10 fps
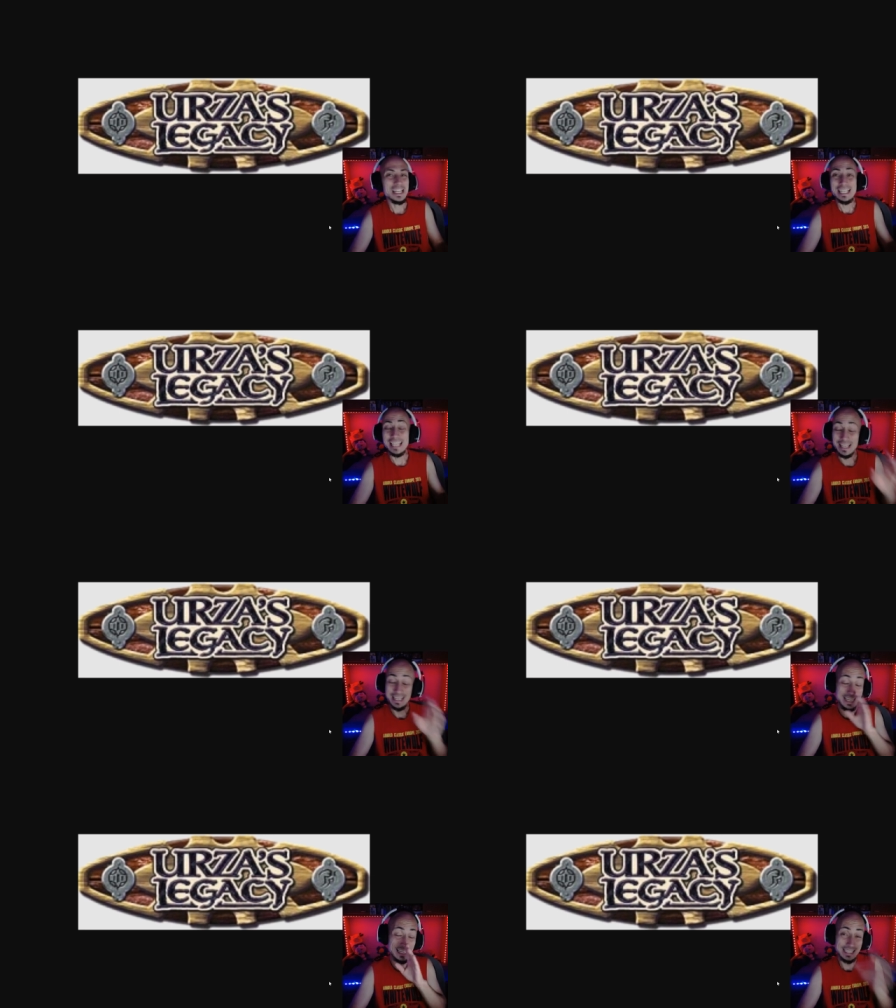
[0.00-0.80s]

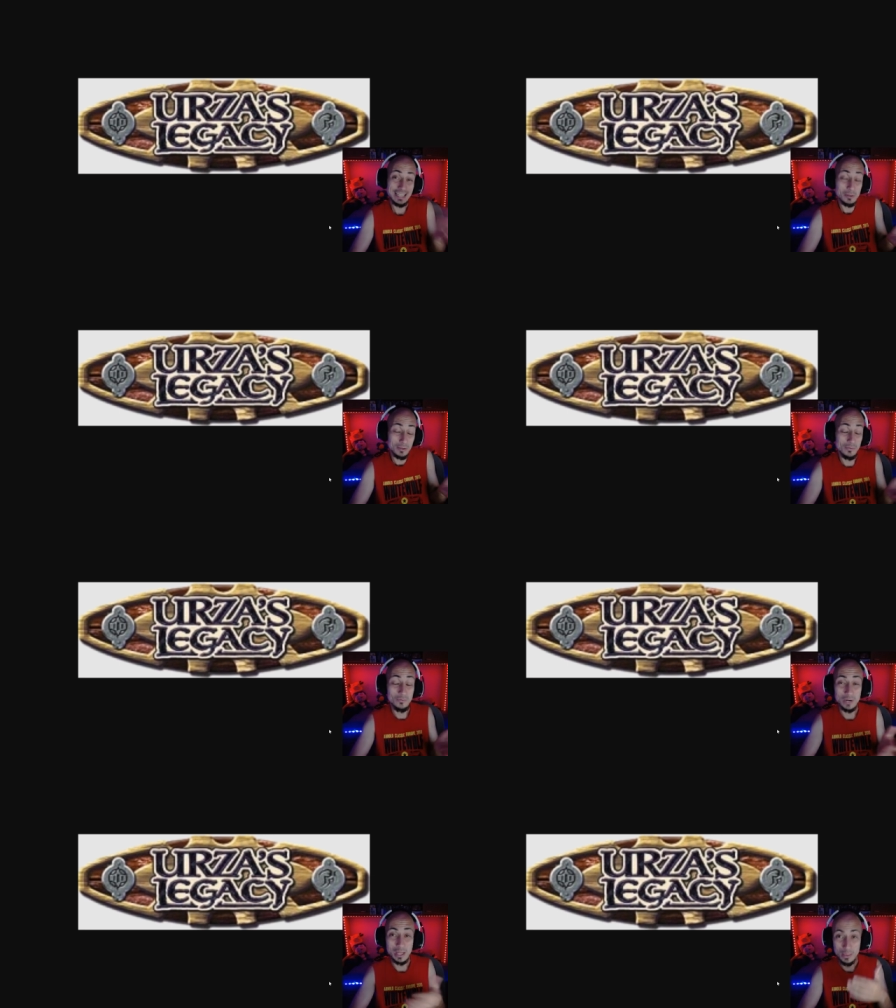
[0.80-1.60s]
eh, esta colección
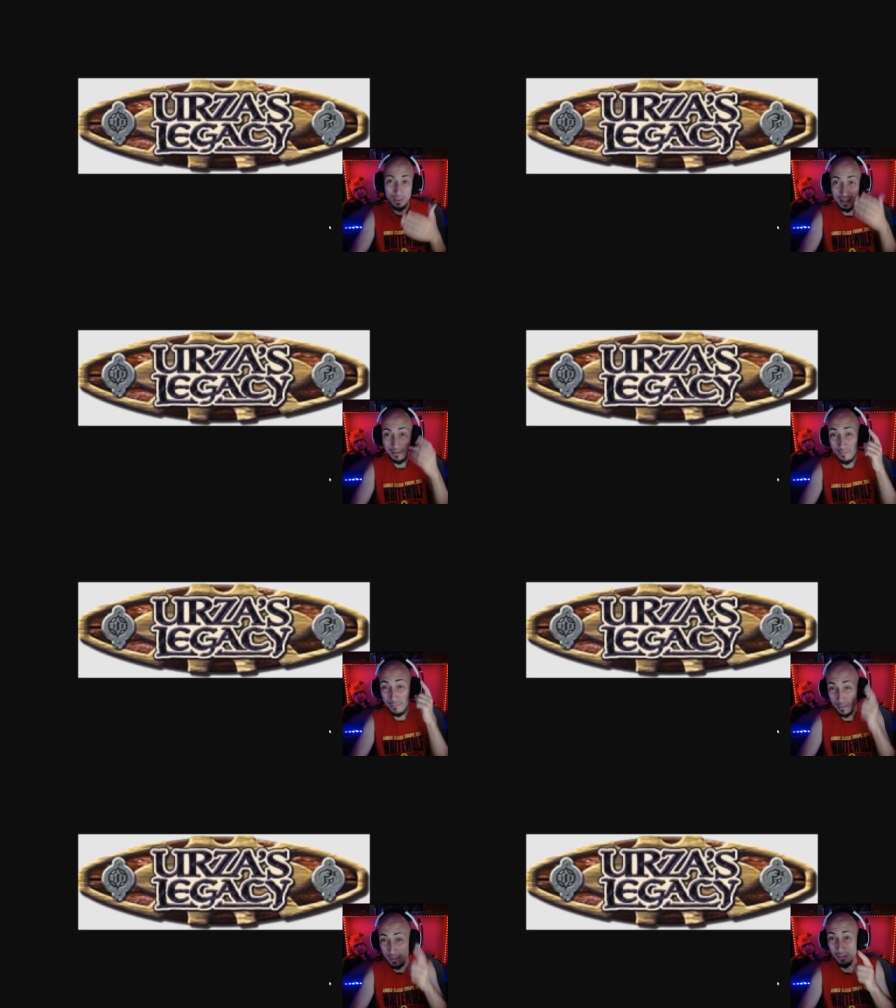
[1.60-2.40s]
fue lanzada en
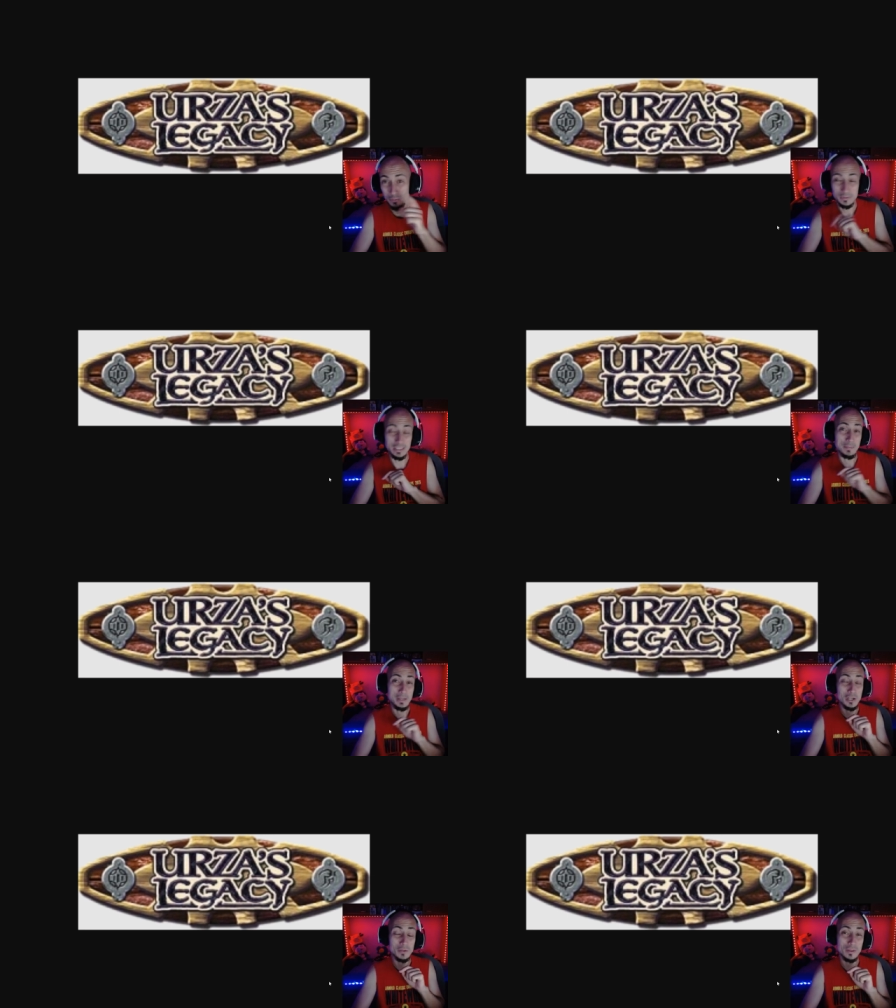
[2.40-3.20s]
febrero de
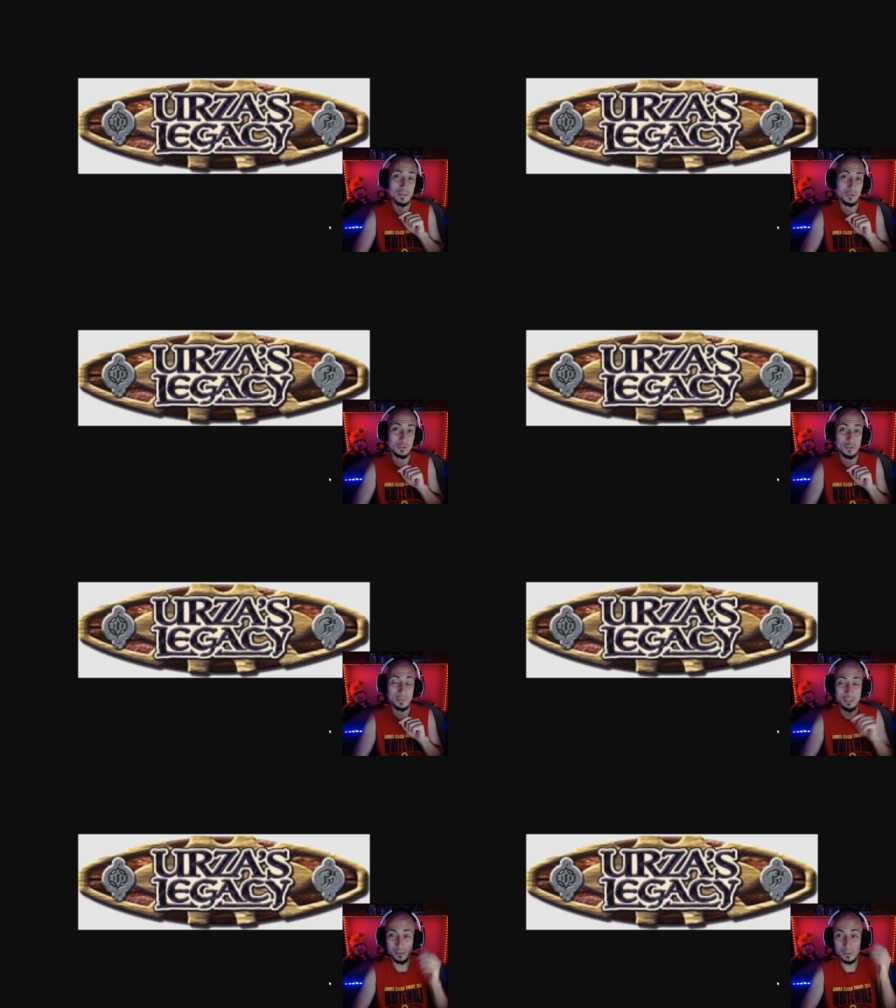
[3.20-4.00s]

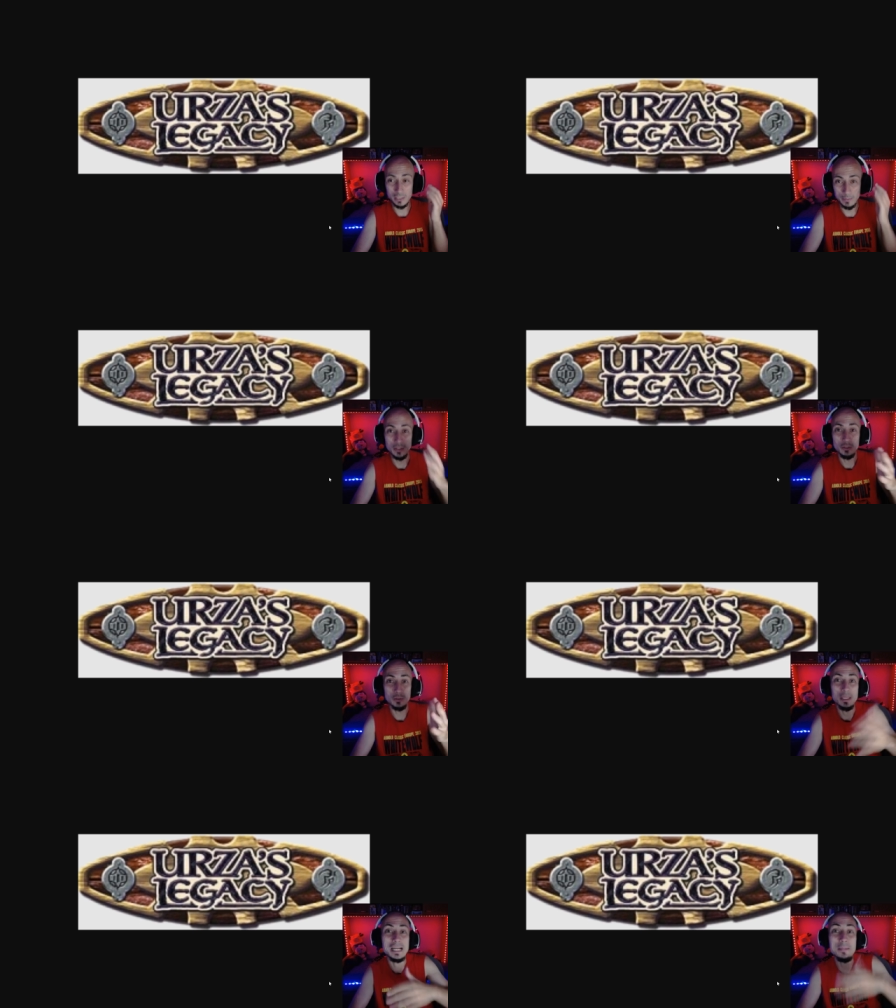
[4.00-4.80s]
1999, estamos hablando
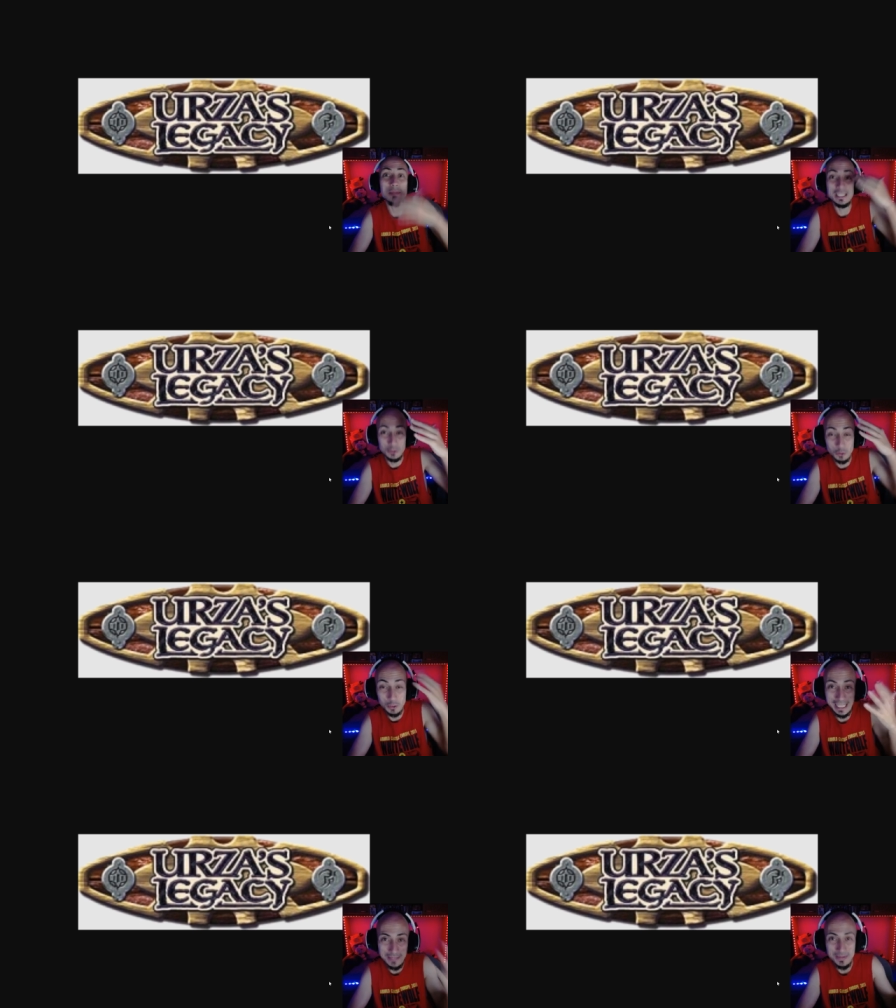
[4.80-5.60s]
todavía de la
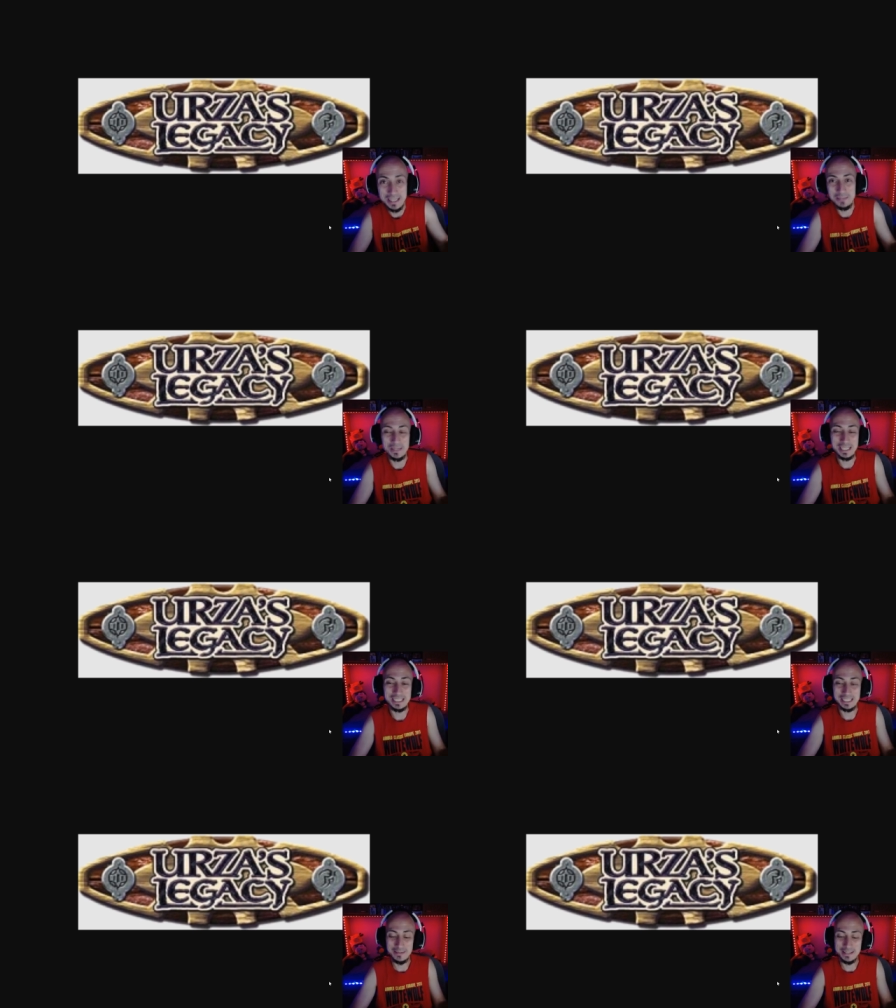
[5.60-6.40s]
prehistoria de Magic
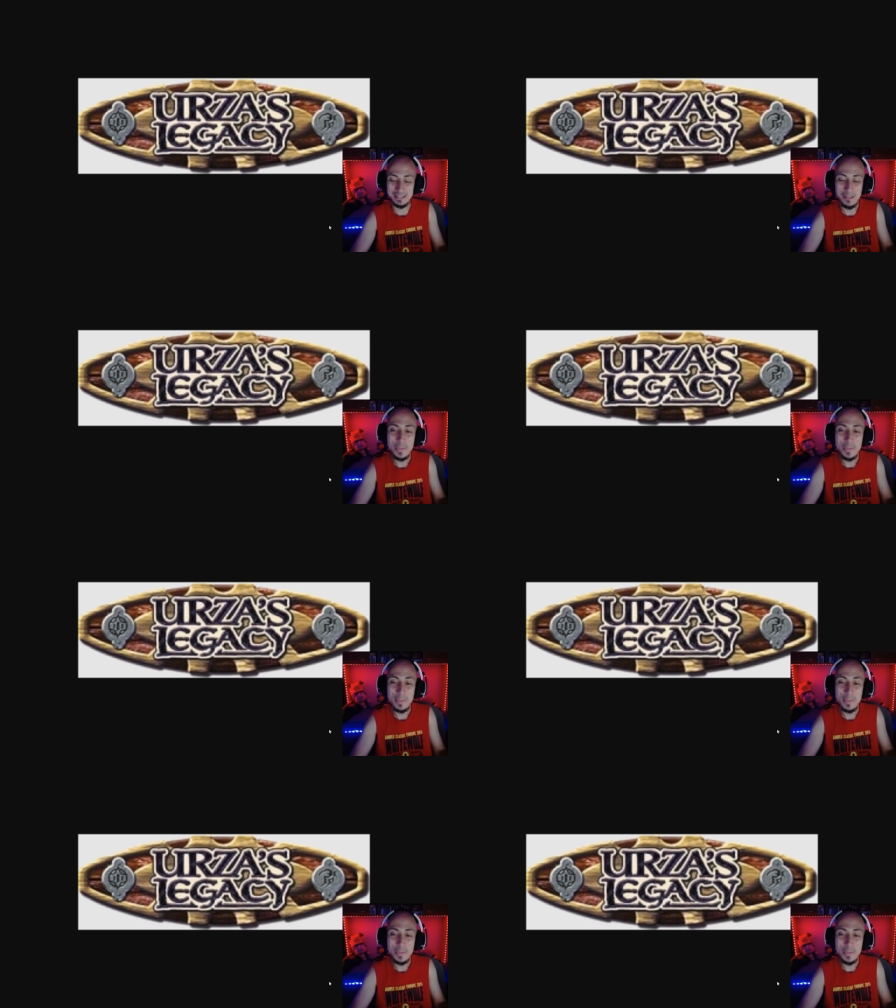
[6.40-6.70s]
prácticamente,